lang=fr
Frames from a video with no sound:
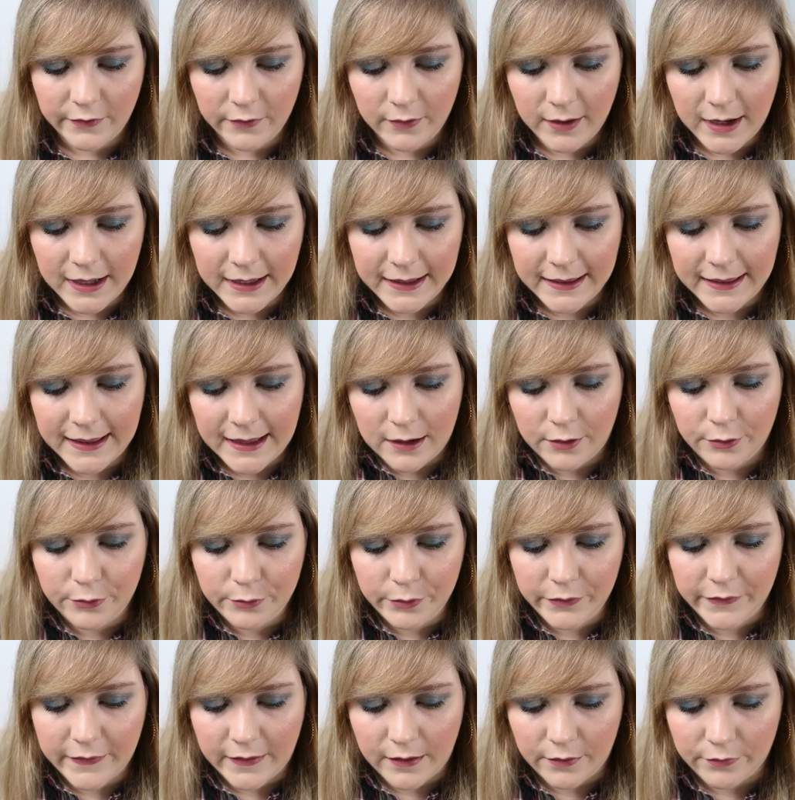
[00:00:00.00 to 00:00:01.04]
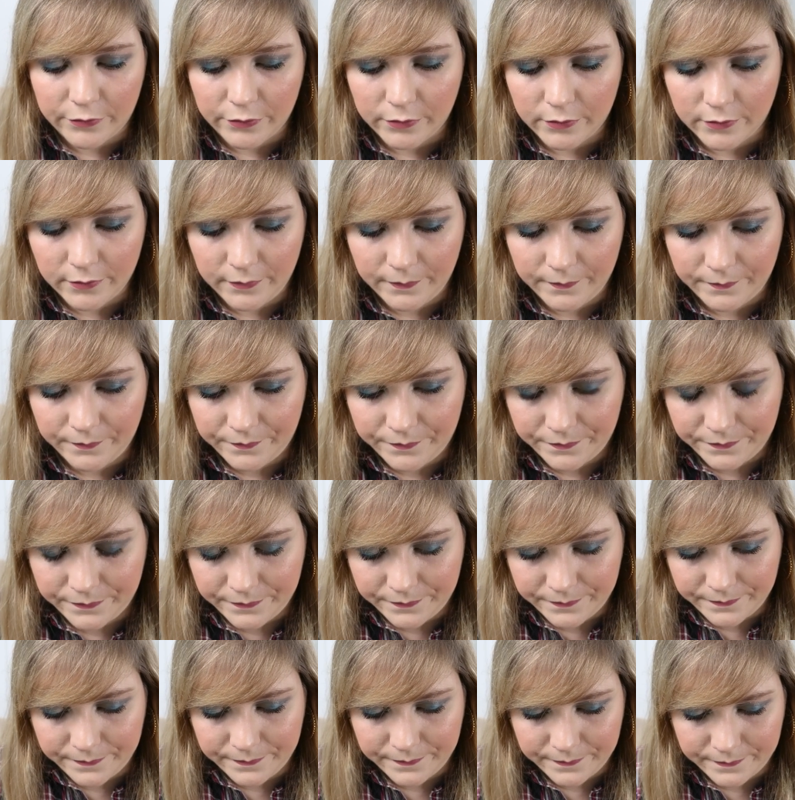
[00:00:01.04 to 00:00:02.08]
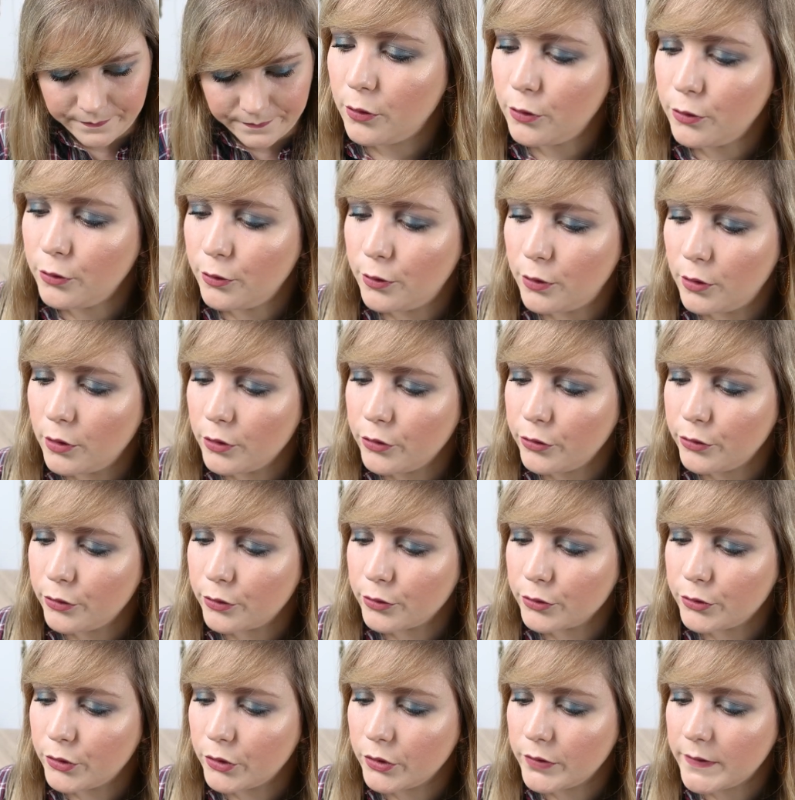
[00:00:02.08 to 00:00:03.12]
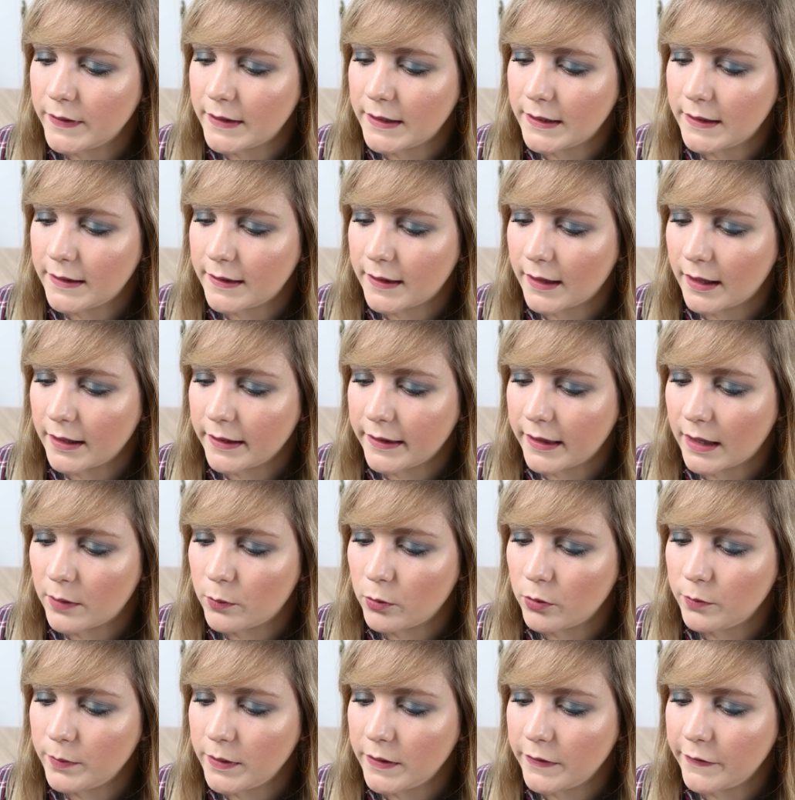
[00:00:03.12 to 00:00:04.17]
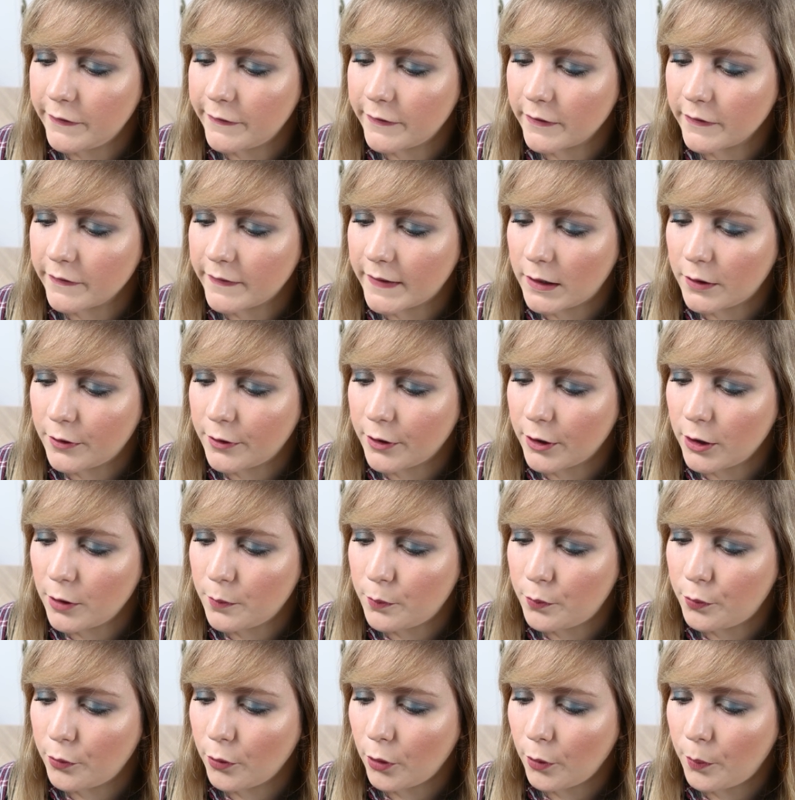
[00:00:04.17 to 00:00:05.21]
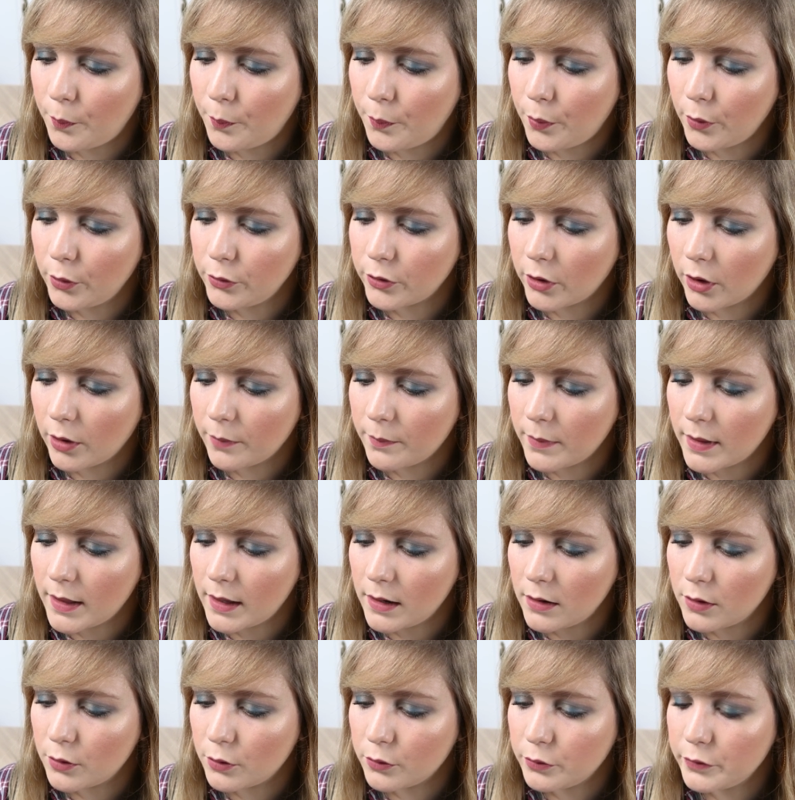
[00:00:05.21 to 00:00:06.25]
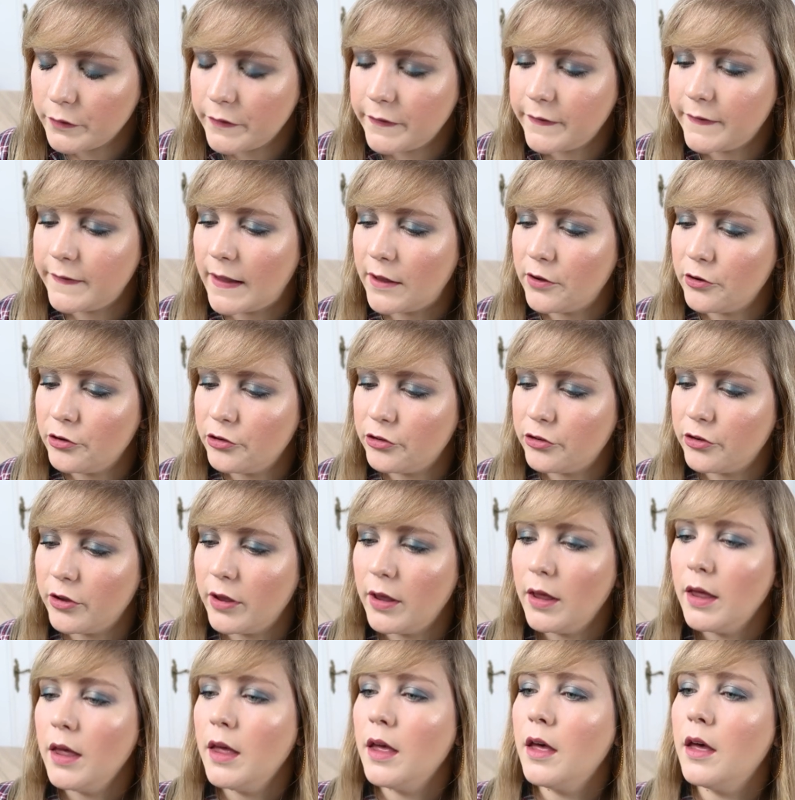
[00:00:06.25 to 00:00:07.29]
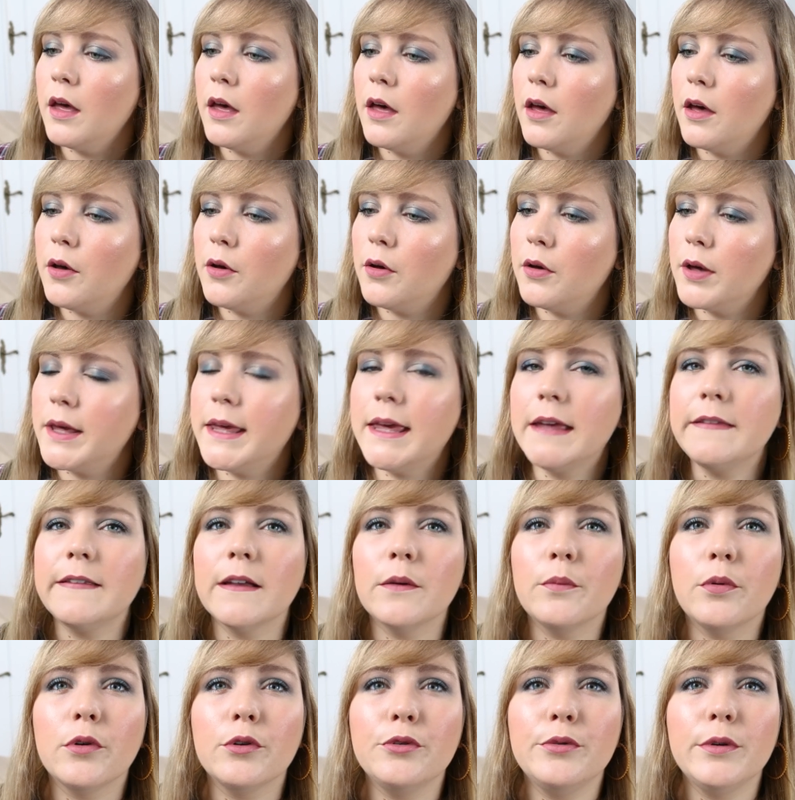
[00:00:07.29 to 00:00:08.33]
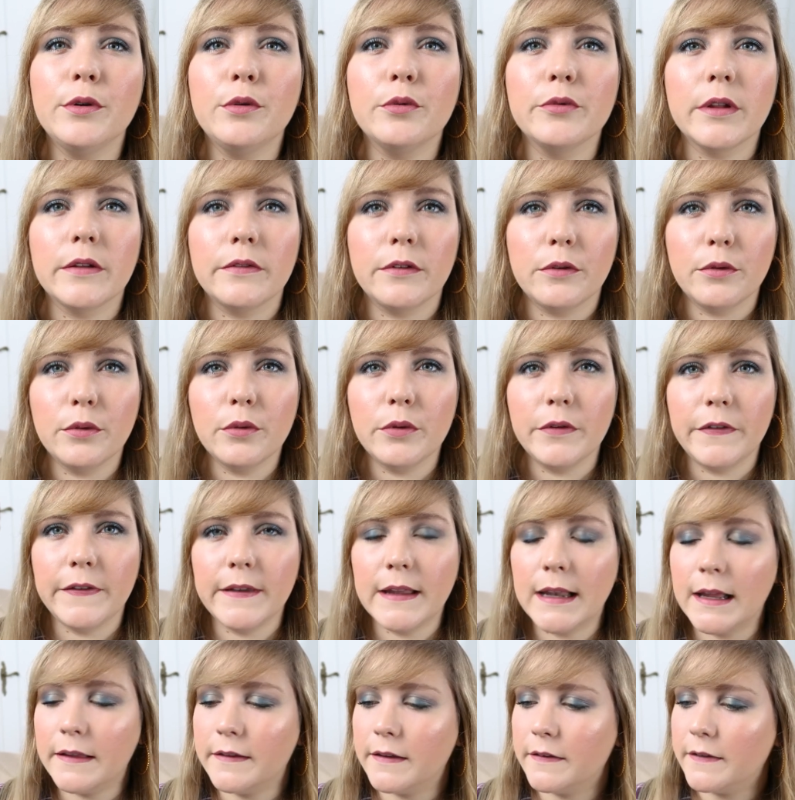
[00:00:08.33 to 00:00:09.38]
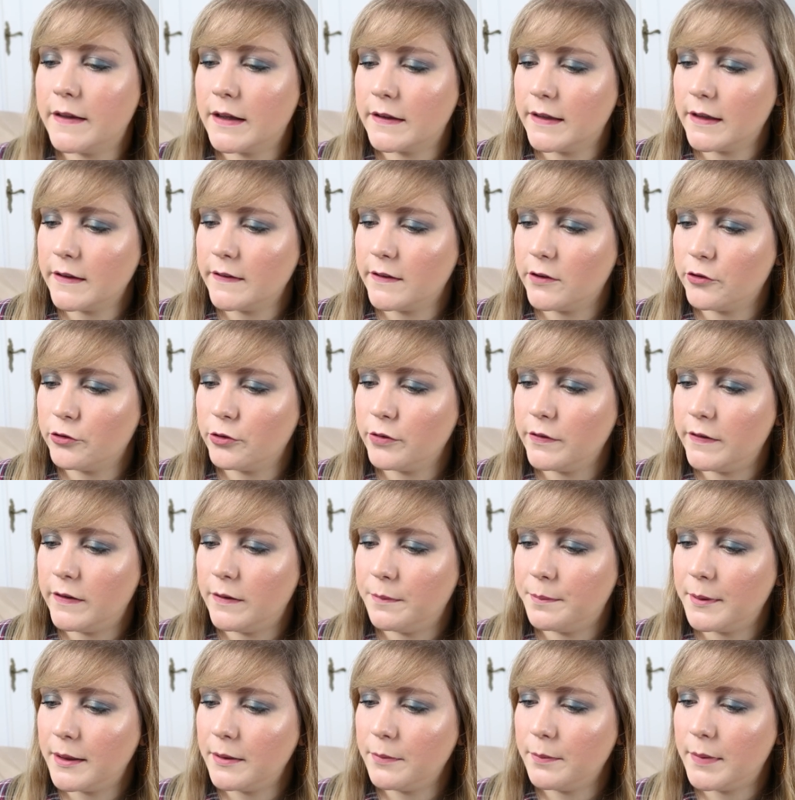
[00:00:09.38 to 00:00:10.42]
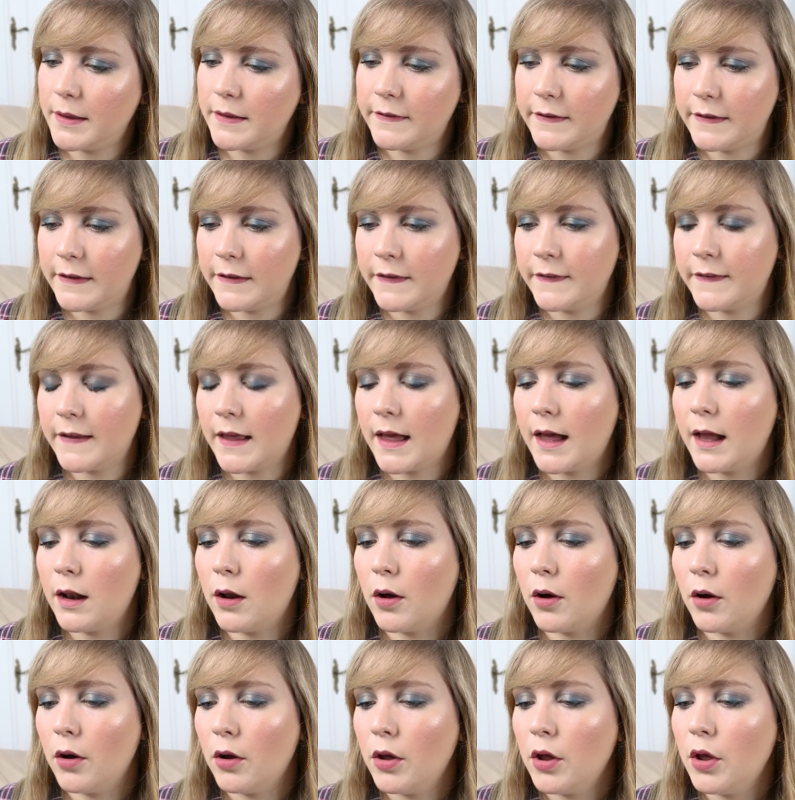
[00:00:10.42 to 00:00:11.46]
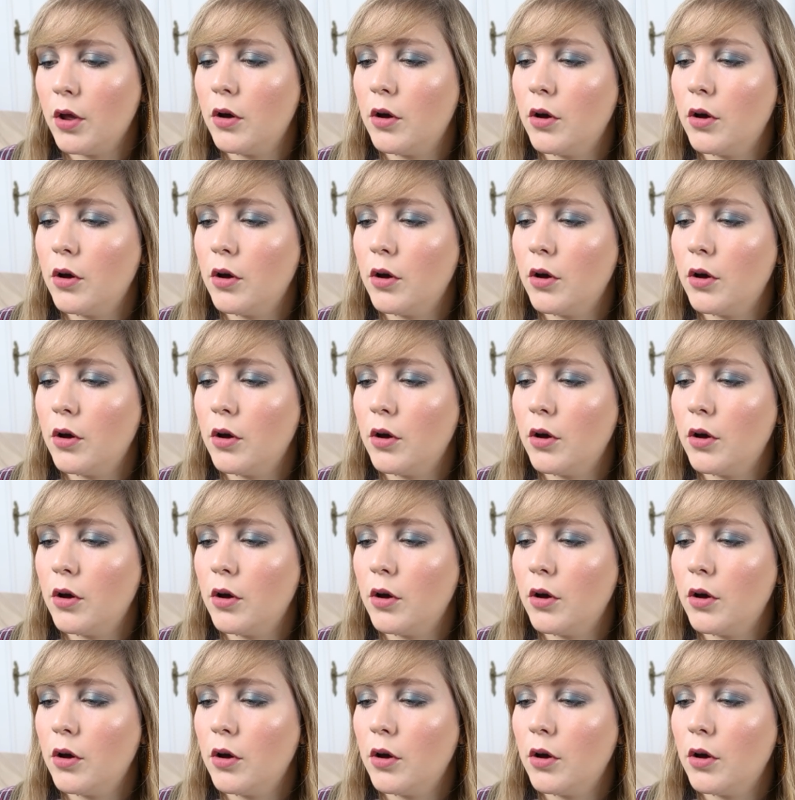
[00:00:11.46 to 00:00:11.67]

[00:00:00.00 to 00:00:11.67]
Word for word: dans laquelle nous avons une lotion tonique camomille sans alcool pour peau normale ou sèche euh, qui est un produit qu'on avait eu aussi l'année dernière si je ne dis pas de bêtises. Alors,